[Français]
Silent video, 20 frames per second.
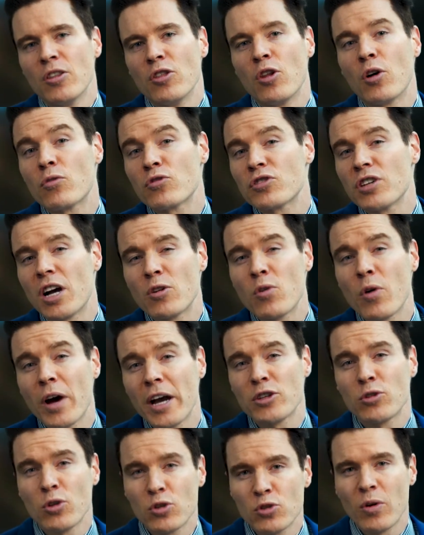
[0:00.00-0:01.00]
Donc, je vous
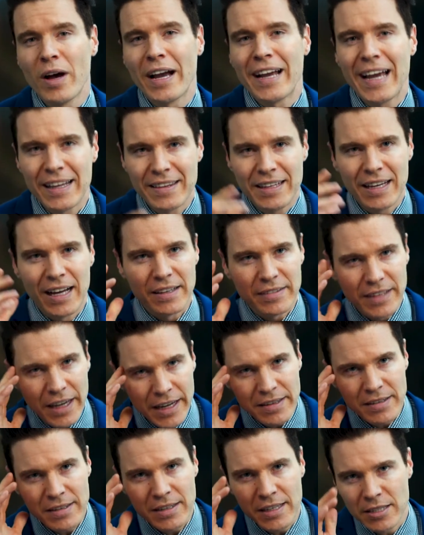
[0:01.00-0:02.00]
encourage toujours à garder en
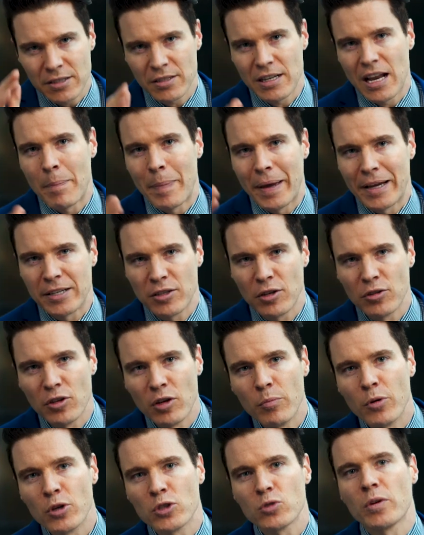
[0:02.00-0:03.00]
tête qu'est-ce que la personne
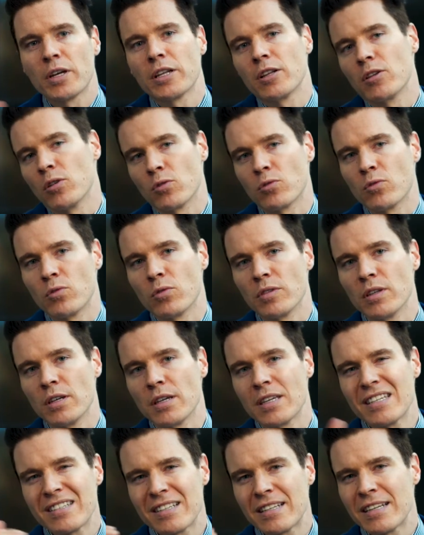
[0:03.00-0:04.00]
a besoin de l'autre côté,
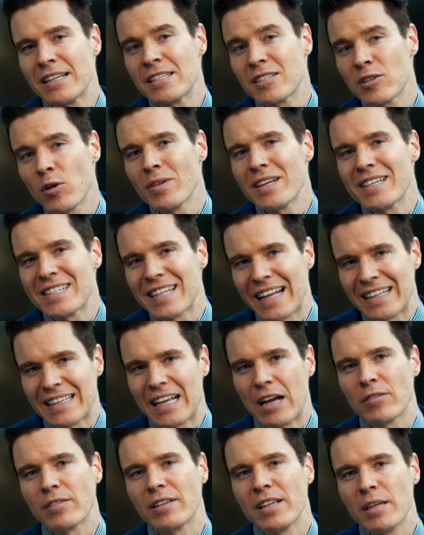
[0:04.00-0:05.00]
quelles sont les
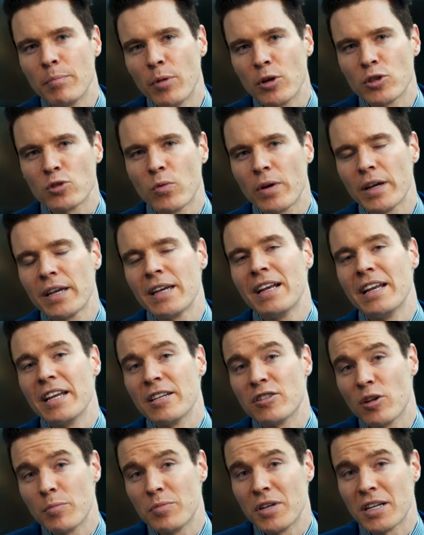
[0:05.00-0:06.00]
attentes, les besoins,
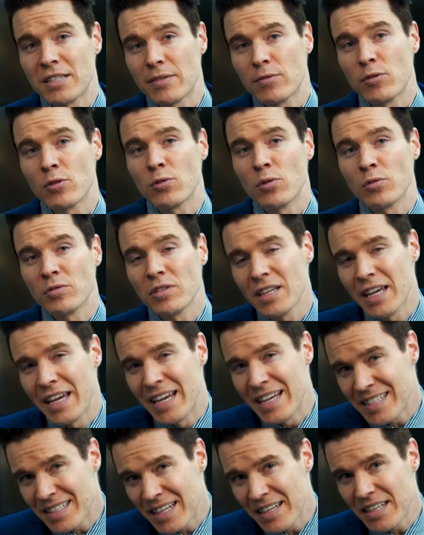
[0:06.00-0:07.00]
les objectifs de l'autre côté,
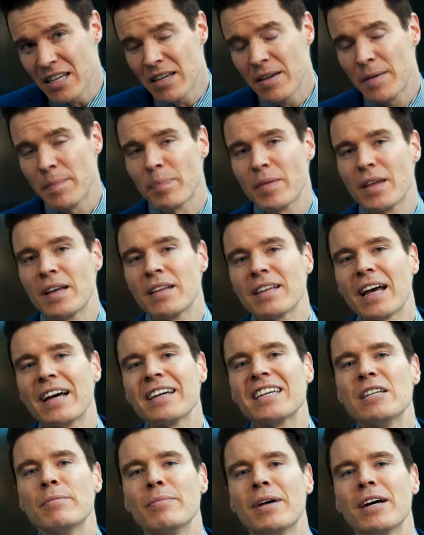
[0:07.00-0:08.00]
et essayez
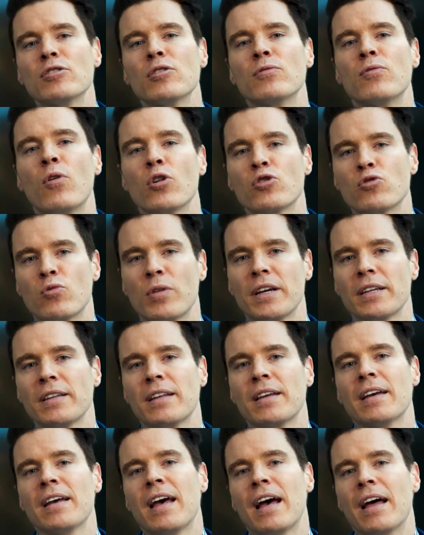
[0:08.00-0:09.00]
tranquillement de vous rejoindre
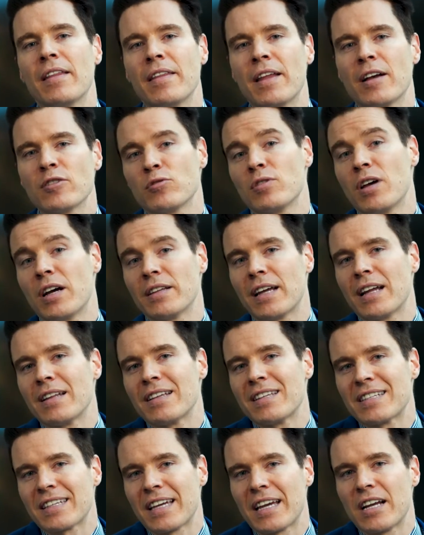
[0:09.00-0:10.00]
dans une
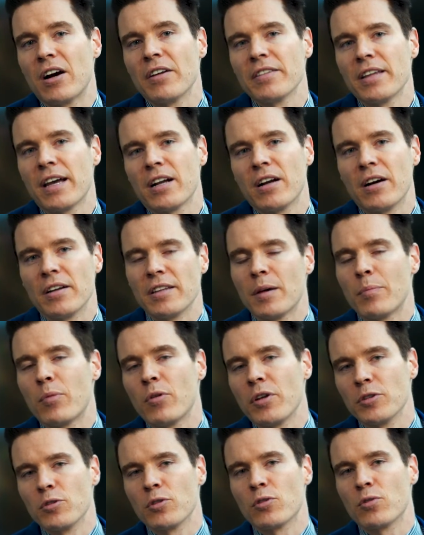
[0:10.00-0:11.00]
entente qui serait gagnant-gagnant
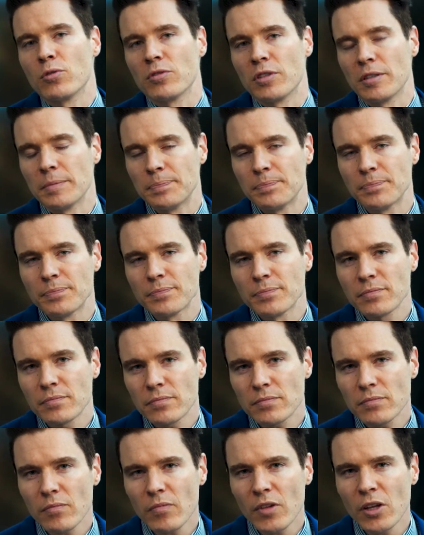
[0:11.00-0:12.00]
pour les deux côtés.
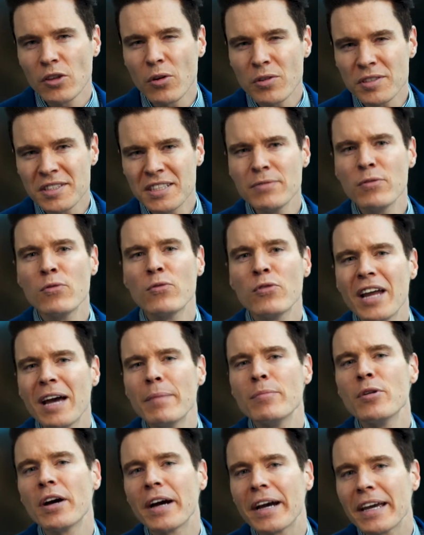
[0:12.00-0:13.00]
Donc, si vous voulez
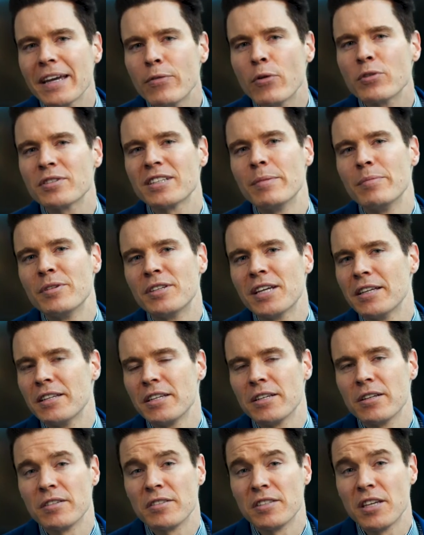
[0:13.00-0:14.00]
améliorer vos habiletés à
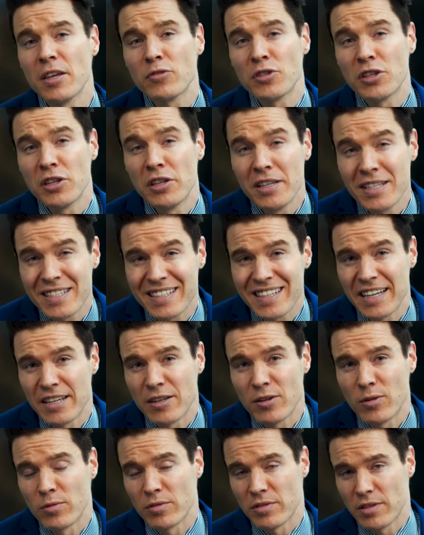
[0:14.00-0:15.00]
négocier, je vais vous donner
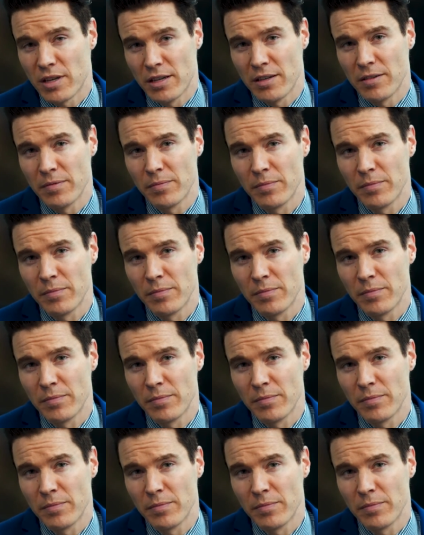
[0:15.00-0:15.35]
cinq conseils.